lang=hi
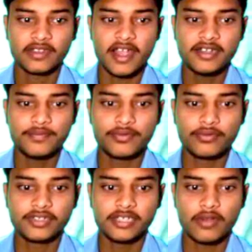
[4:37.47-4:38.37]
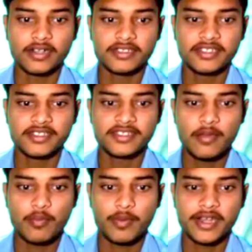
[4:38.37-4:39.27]
एंड फ्रूटिंग बॉडी जिसे
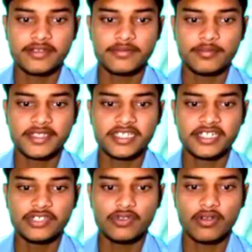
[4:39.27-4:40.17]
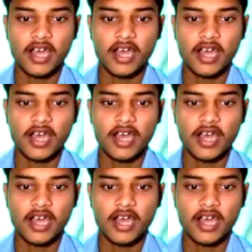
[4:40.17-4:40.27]
हम बेसिडियो